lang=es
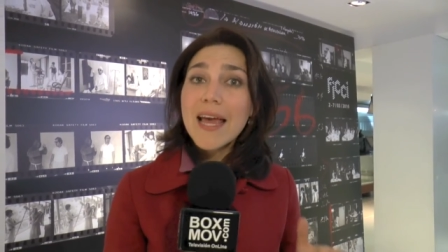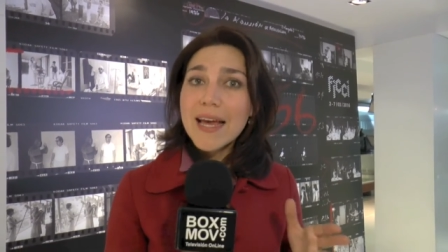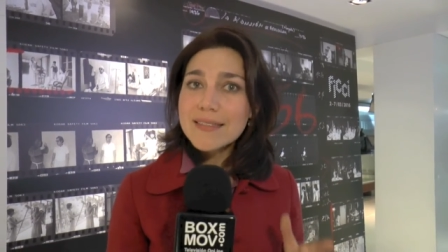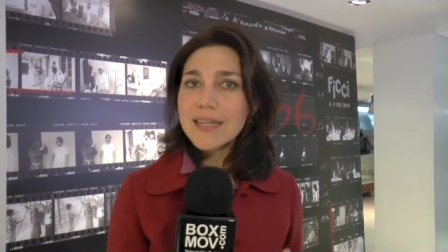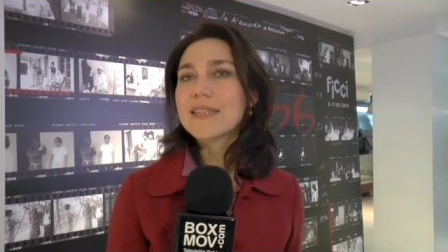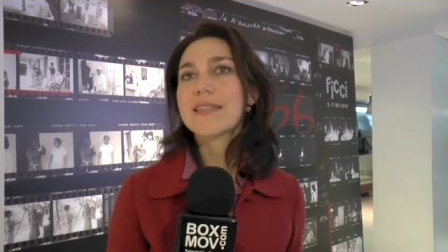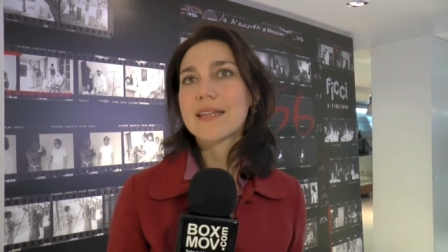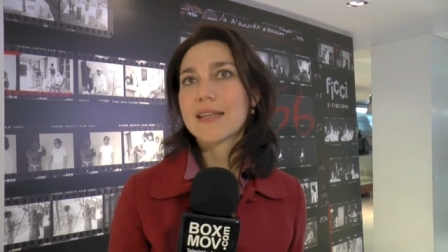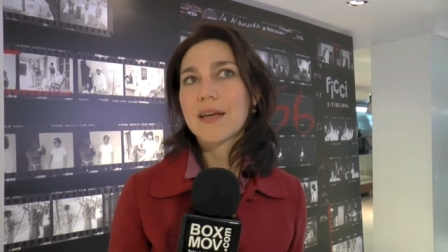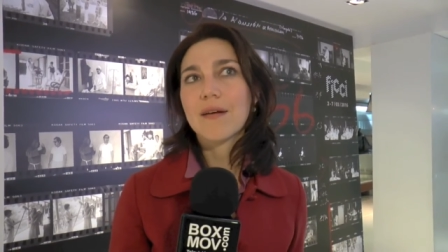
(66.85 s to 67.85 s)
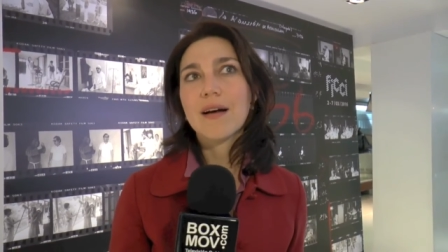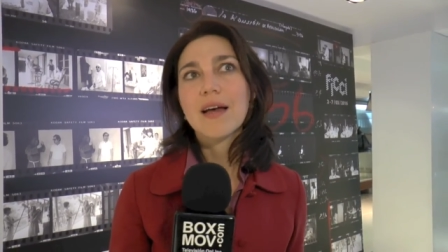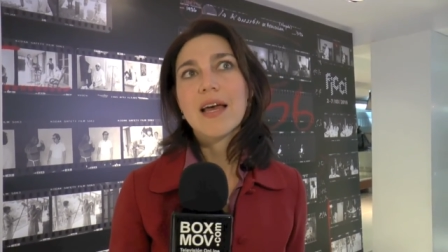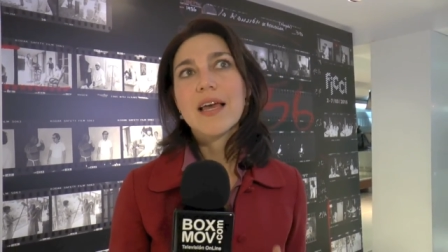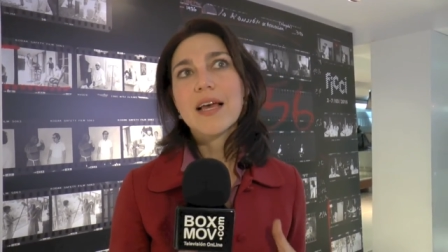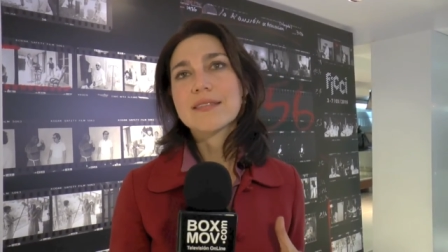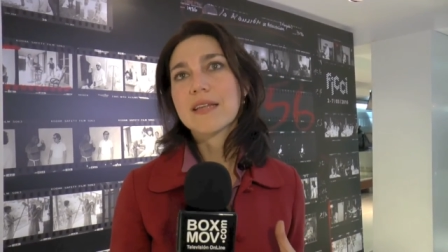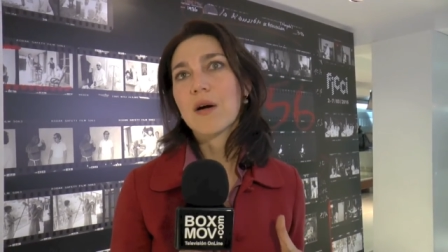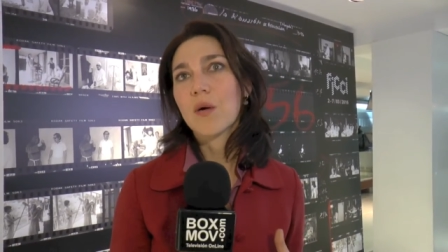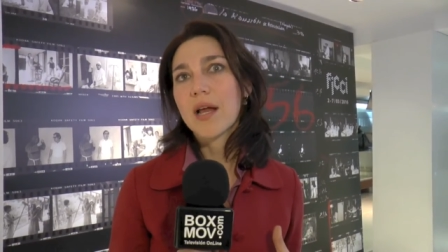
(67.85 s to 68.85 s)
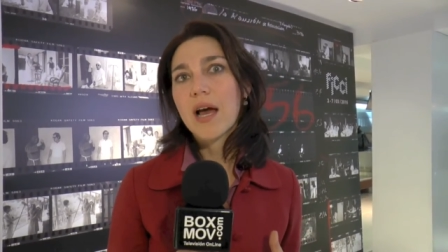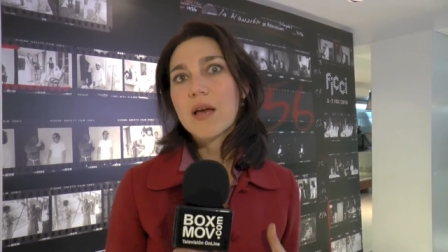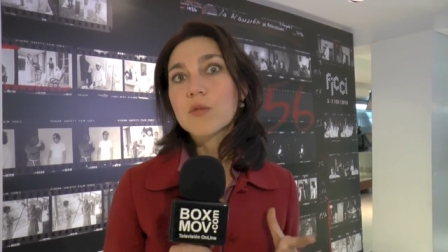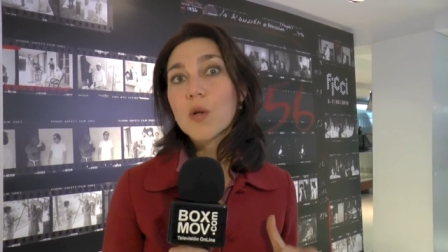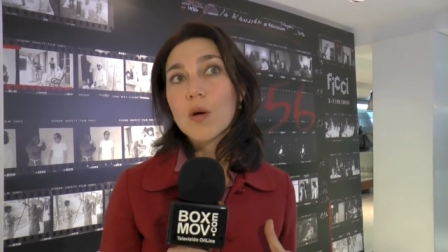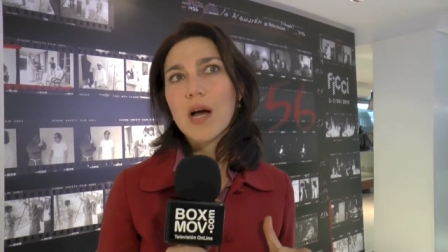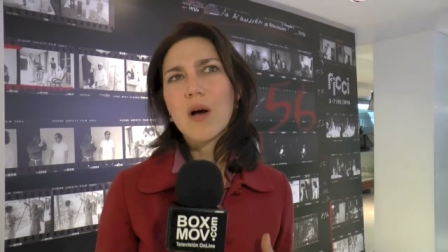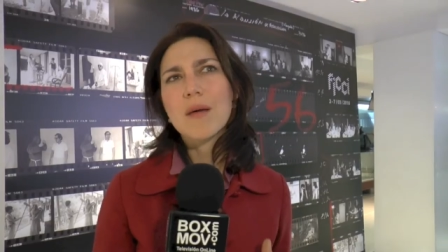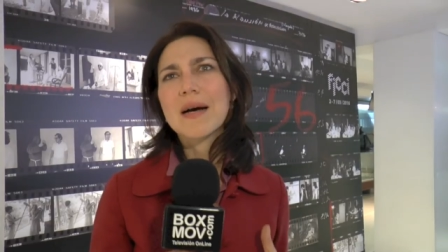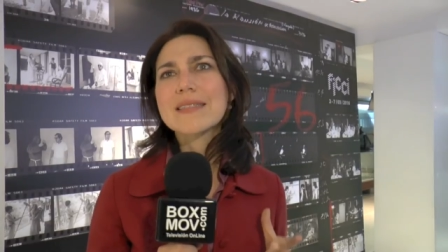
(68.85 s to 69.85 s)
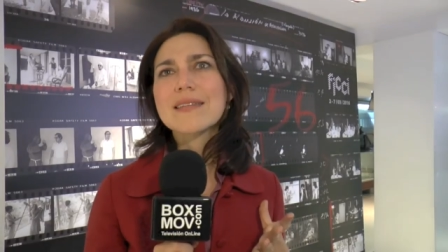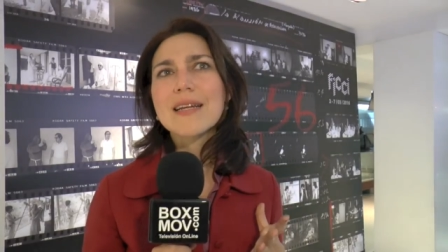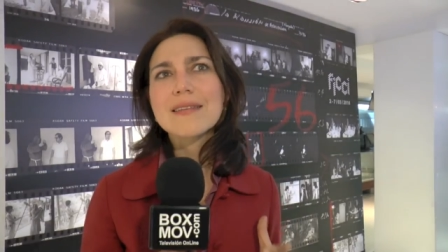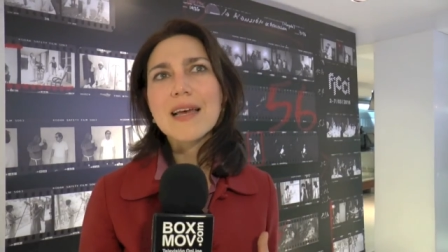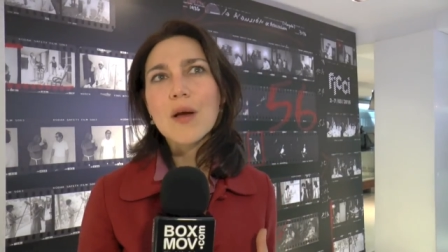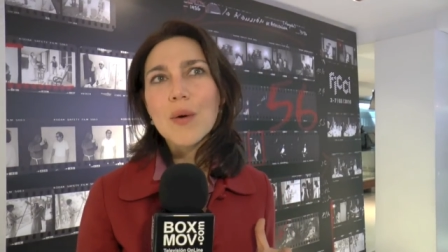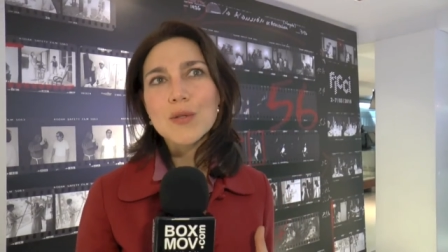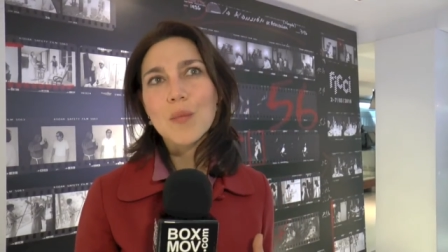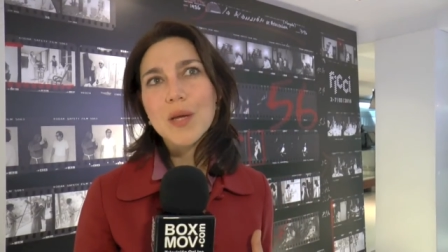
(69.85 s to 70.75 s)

Esa iniciativa que hasta ahora hemos logrado que más de 34